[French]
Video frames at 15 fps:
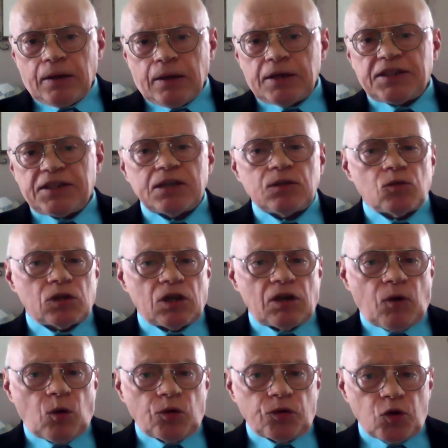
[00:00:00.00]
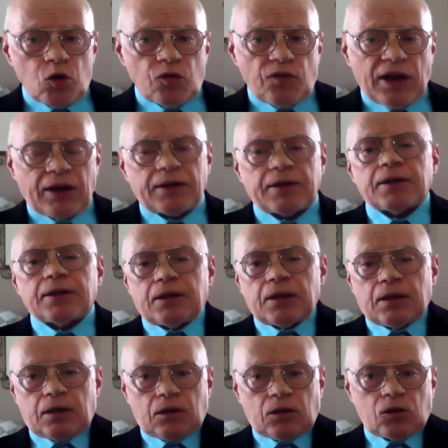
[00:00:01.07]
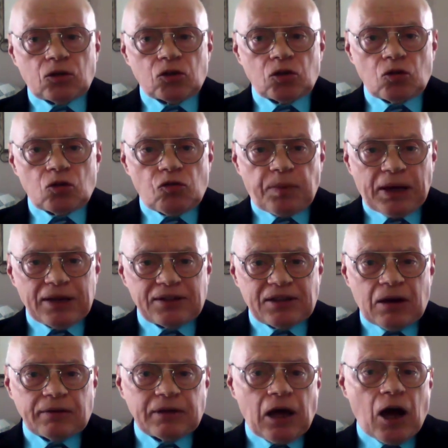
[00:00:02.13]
Ici, nous avons deux variétés que je vous présente.